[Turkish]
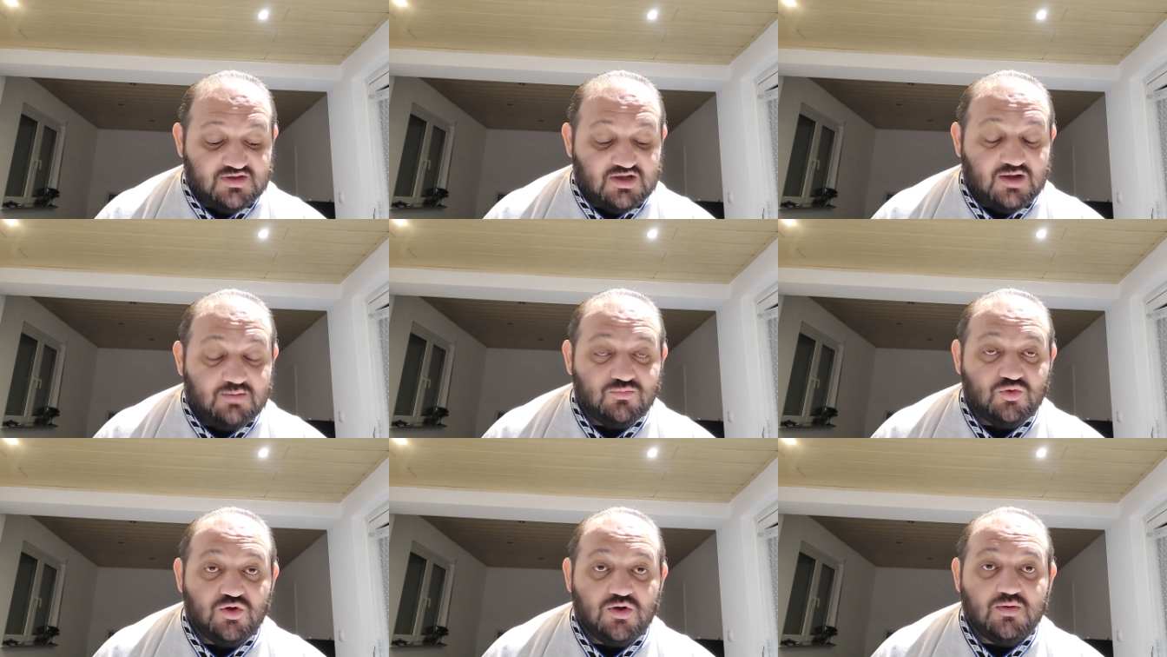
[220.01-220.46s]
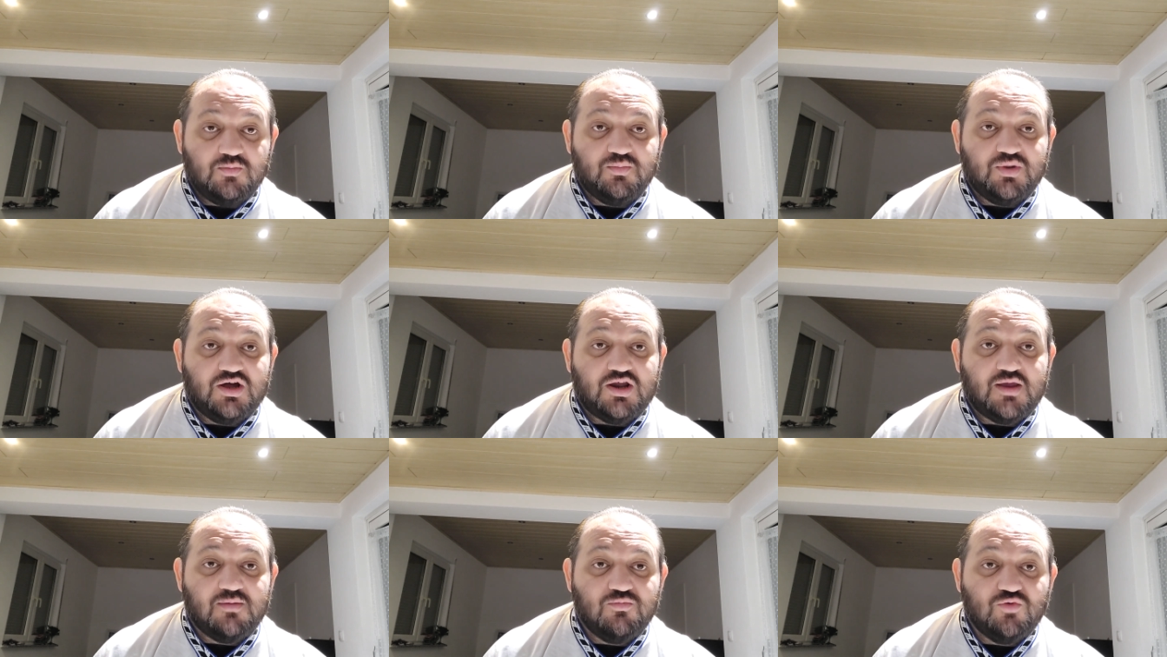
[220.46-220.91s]
Tam da
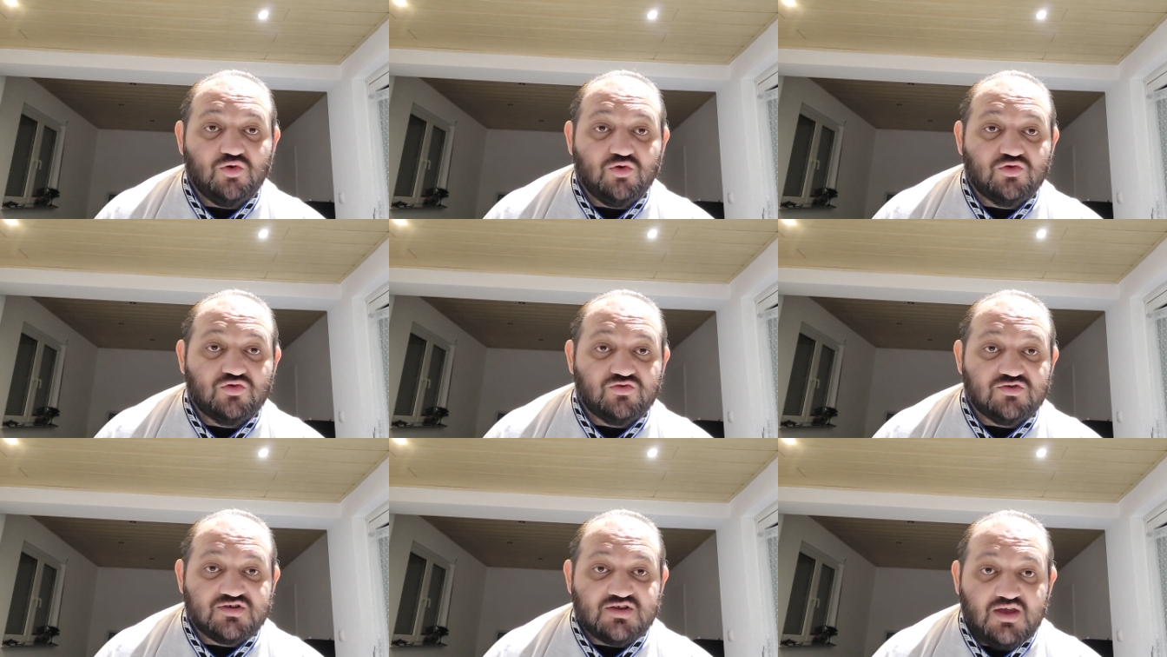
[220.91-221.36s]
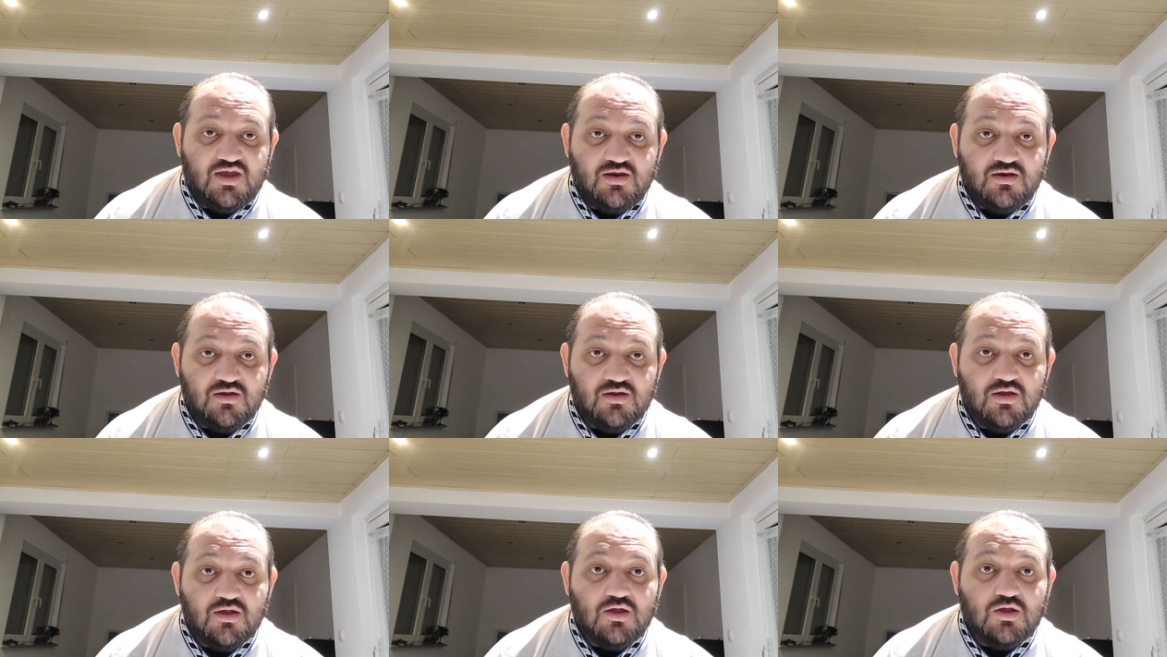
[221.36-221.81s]
baremi 30
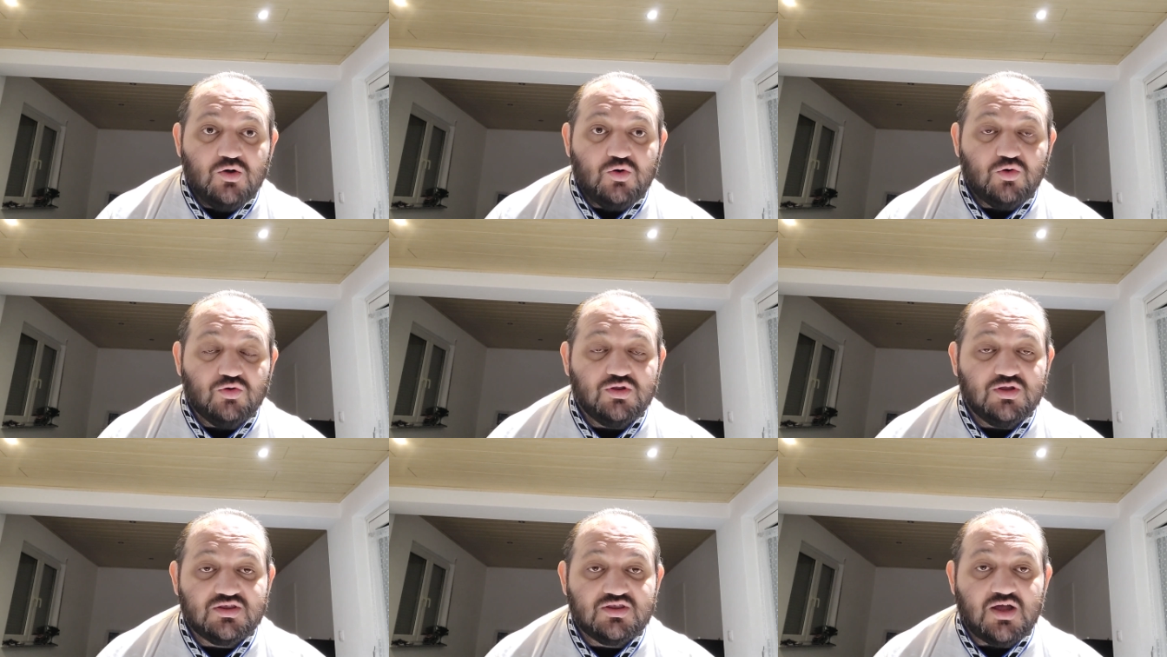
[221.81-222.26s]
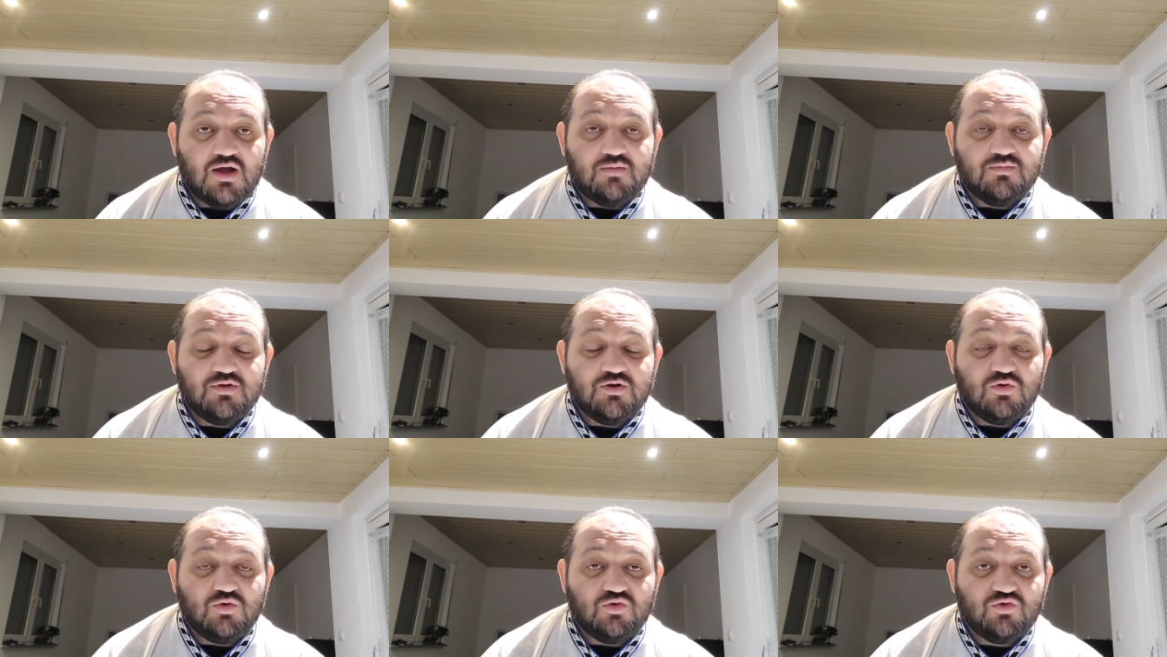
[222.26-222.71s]
iken o da
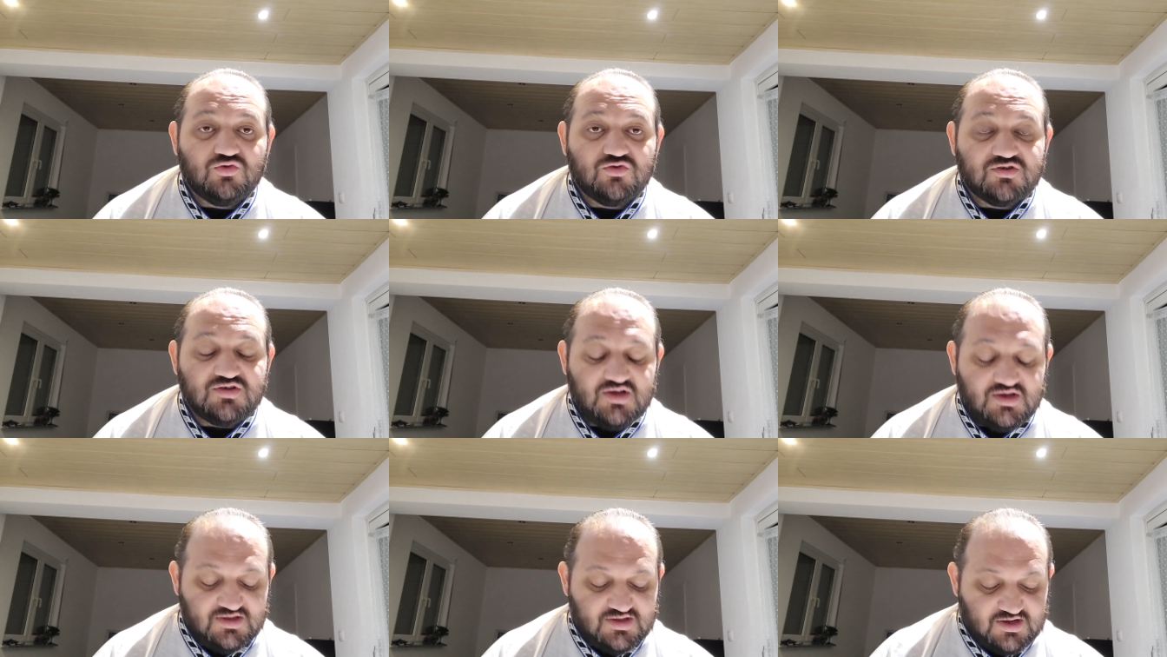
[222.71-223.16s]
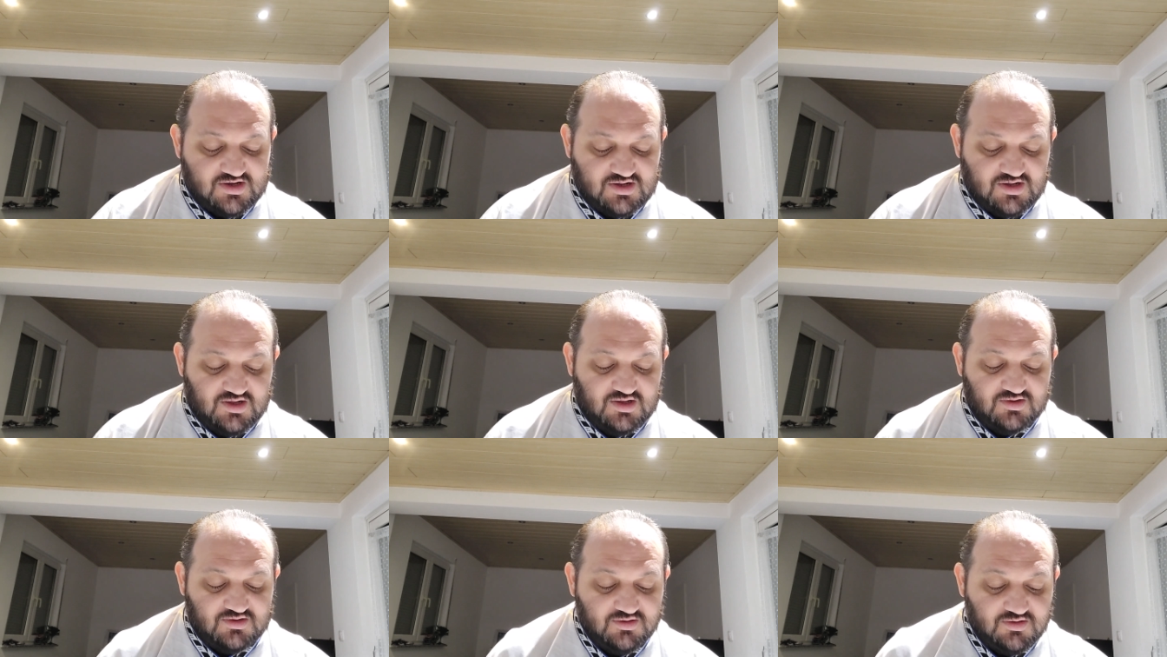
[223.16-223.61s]
tam da 30 sayıda
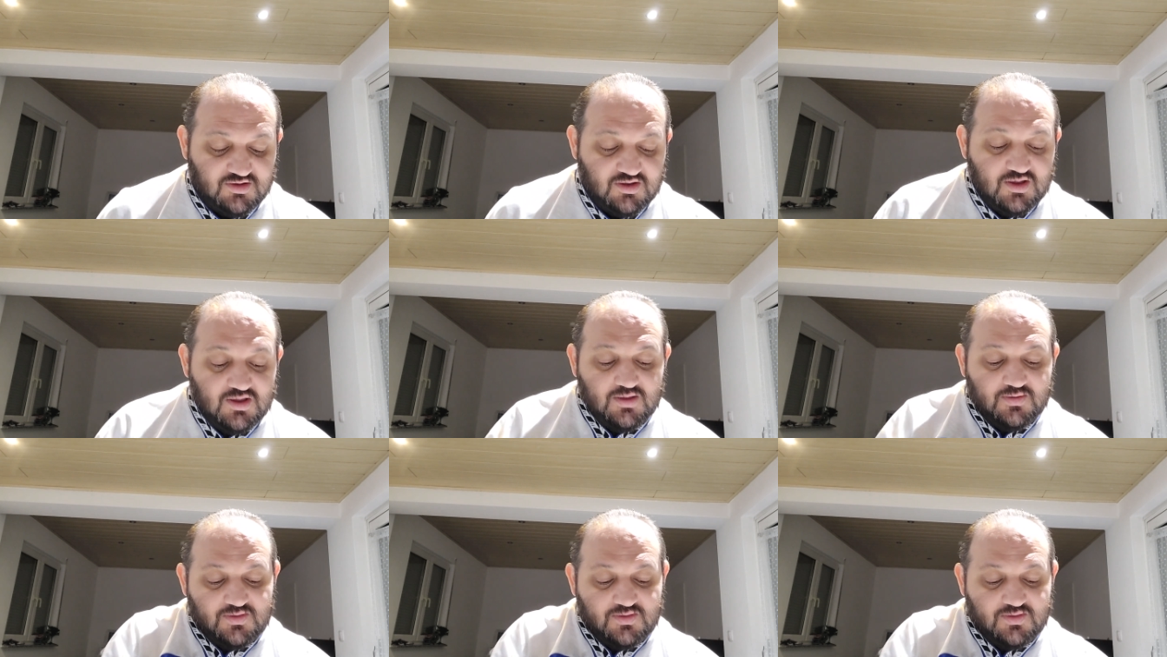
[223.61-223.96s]
kaldı.